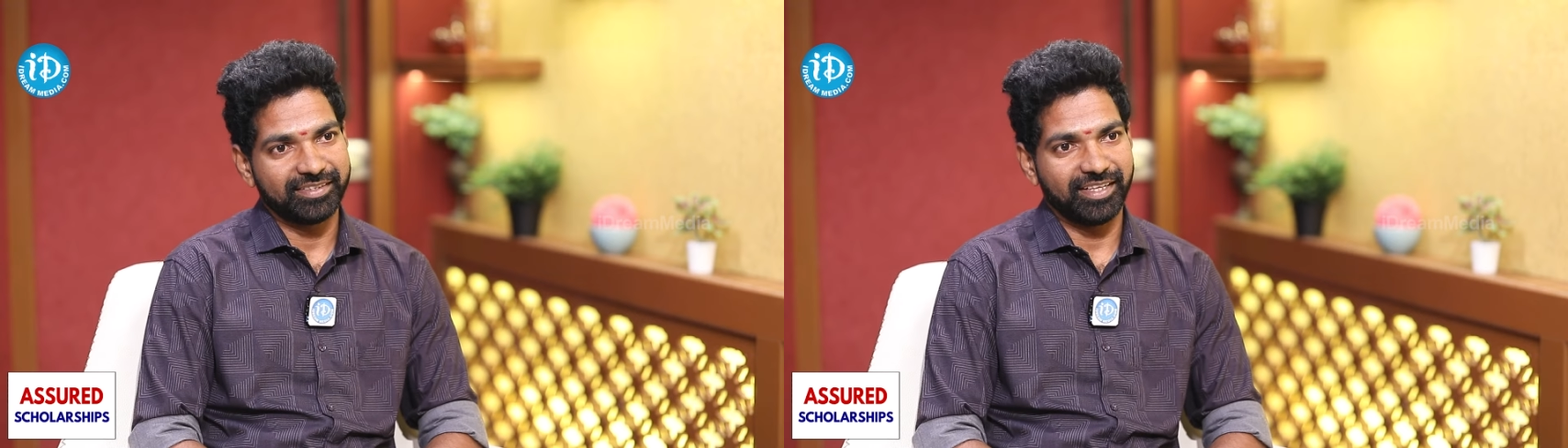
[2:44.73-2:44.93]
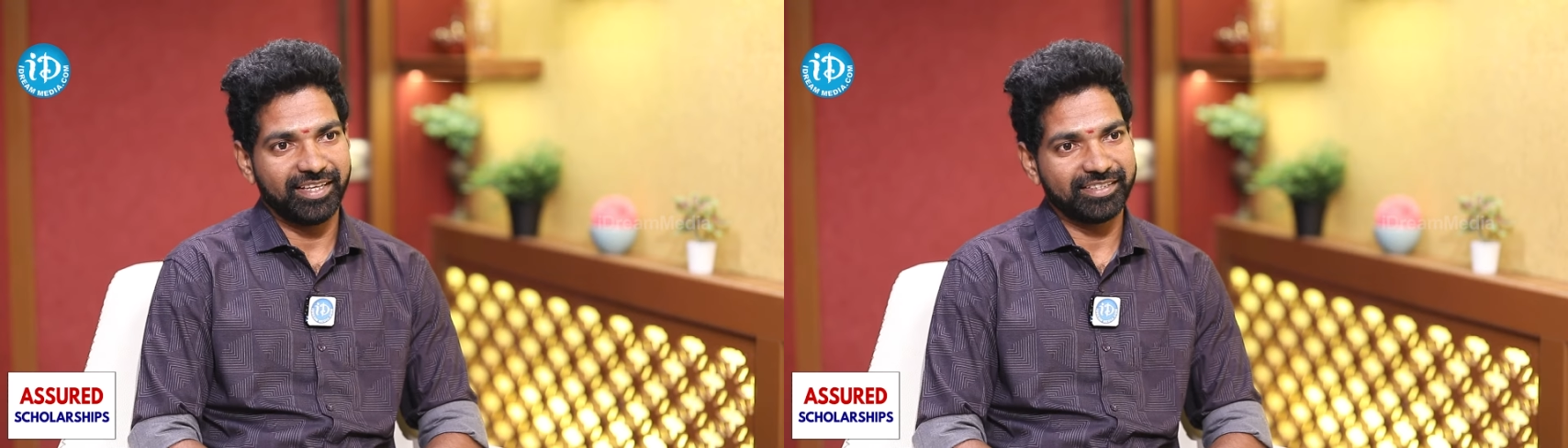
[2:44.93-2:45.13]

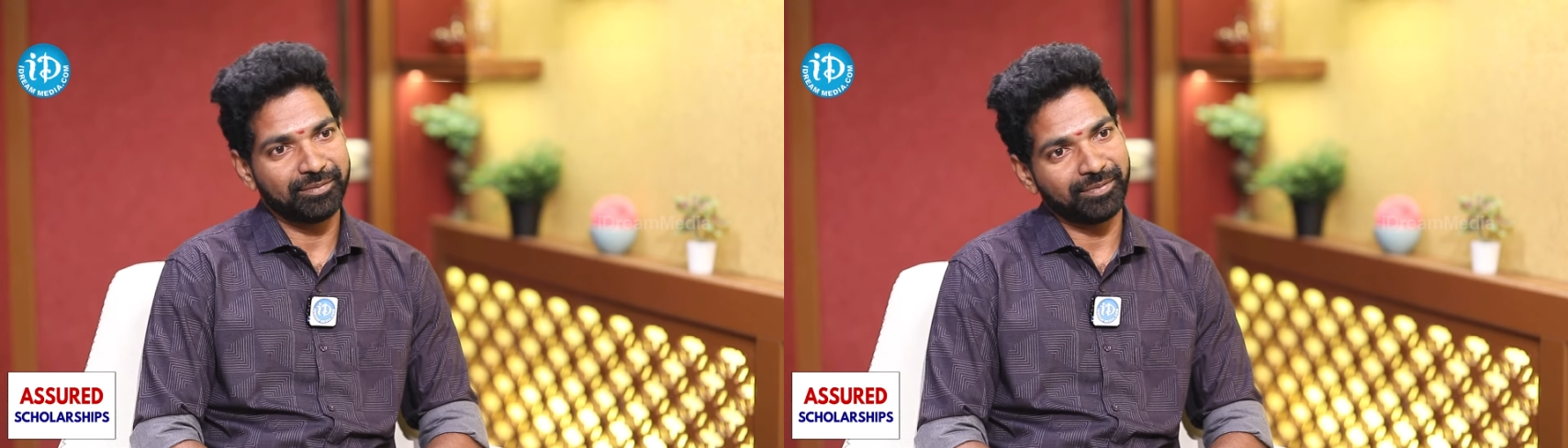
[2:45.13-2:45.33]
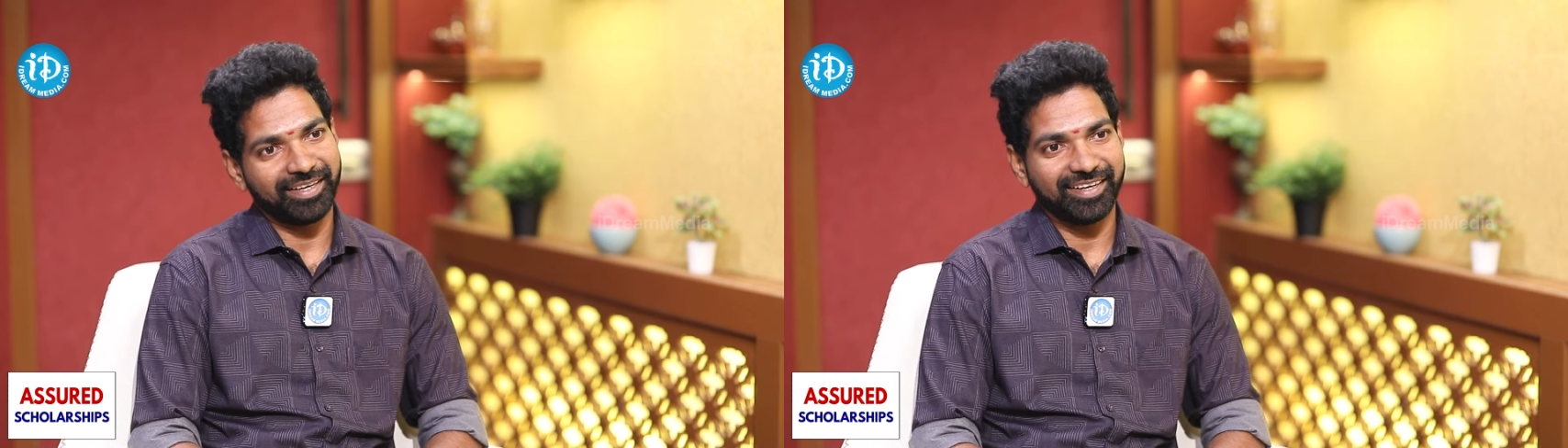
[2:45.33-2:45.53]
స్నేహ
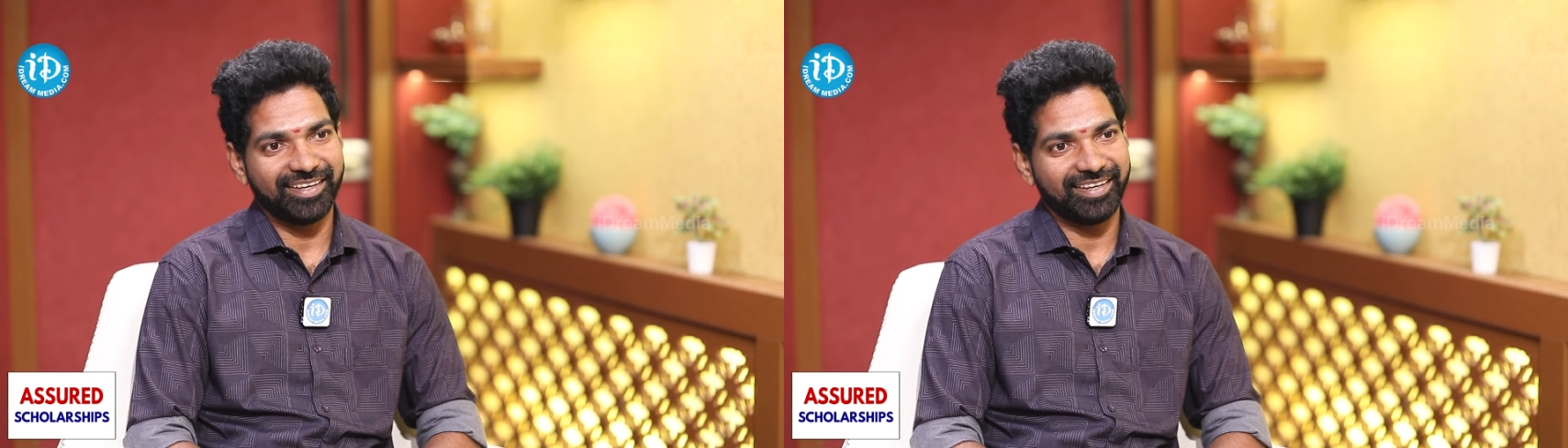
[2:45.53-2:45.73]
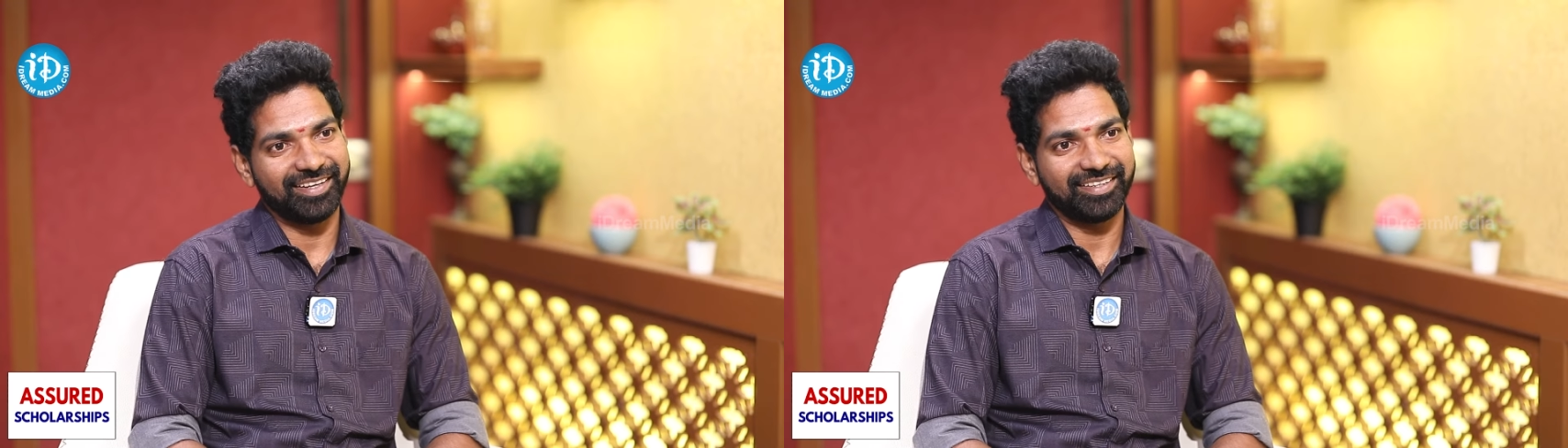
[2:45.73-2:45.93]
శర్మనేనా
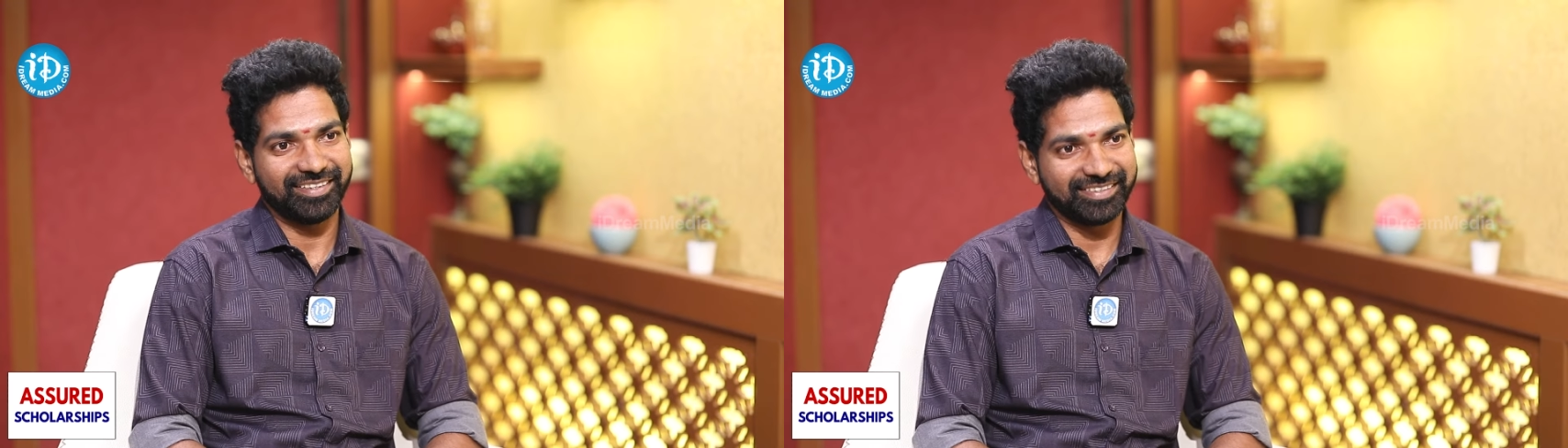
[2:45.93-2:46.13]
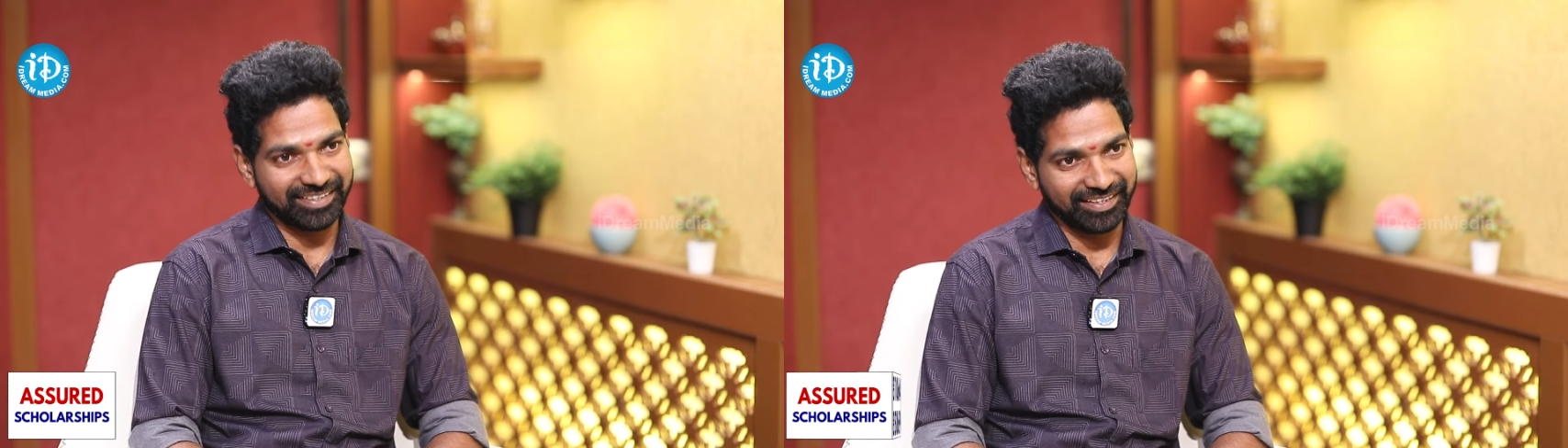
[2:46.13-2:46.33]

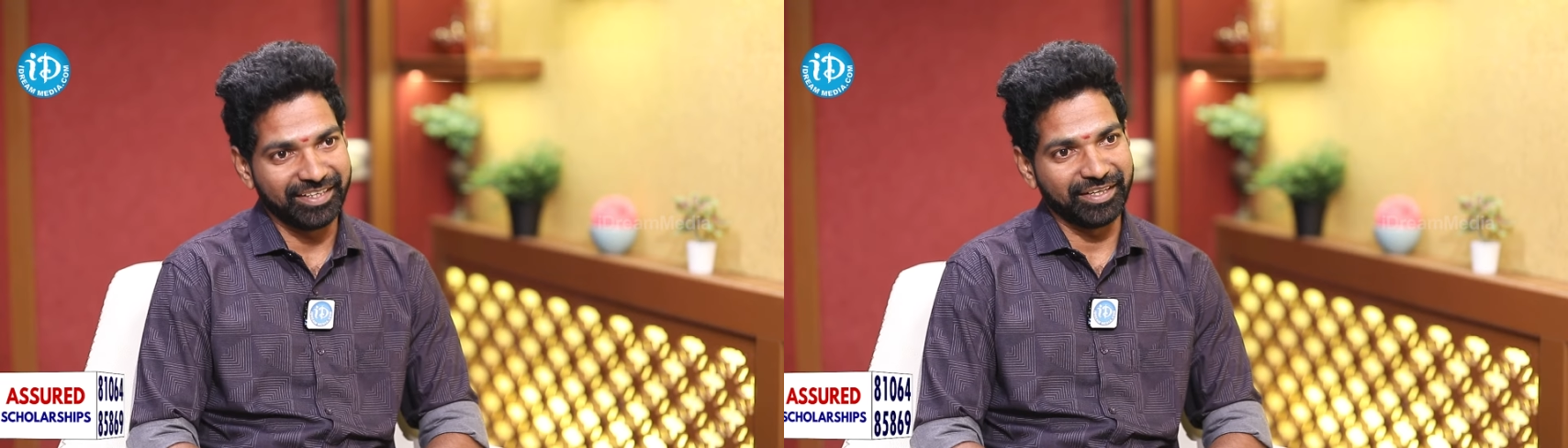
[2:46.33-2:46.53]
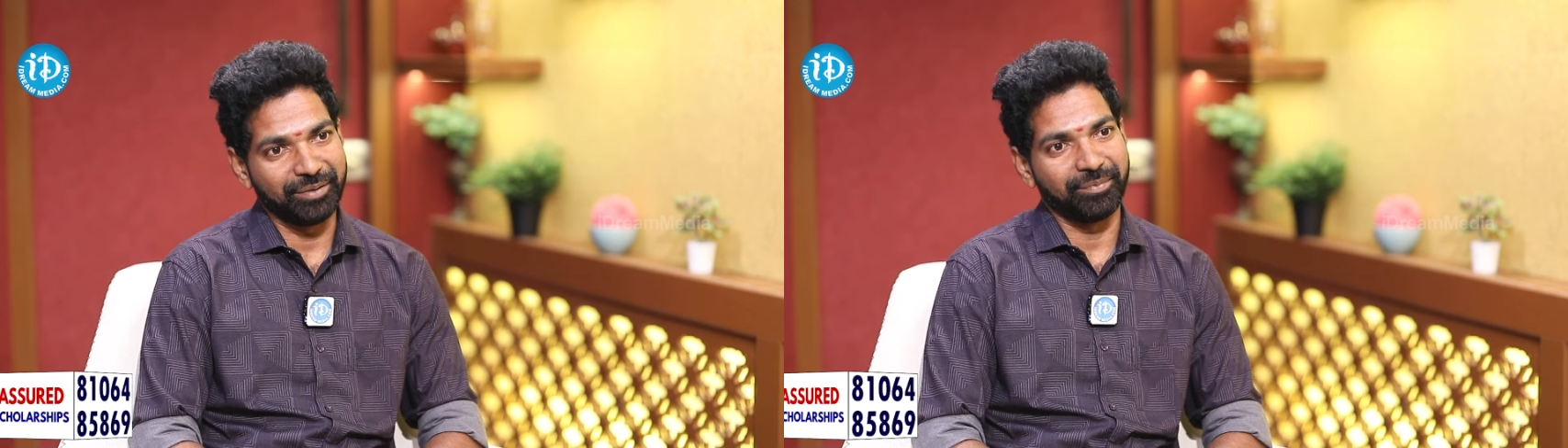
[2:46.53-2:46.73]
లేదంటే
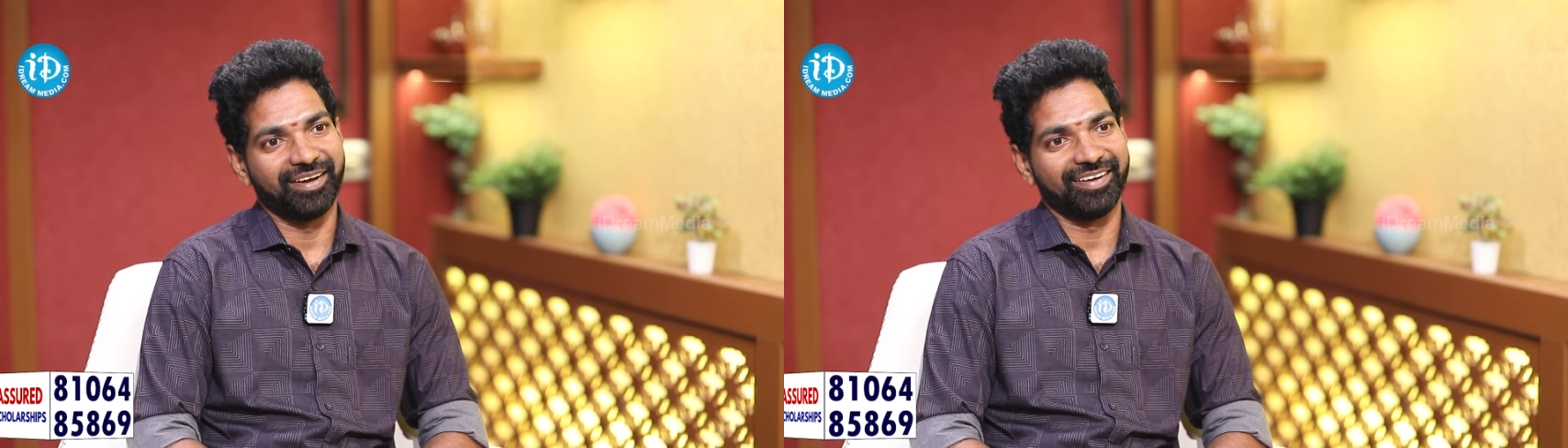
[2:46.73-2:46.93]
స్క్రీన్ నేమా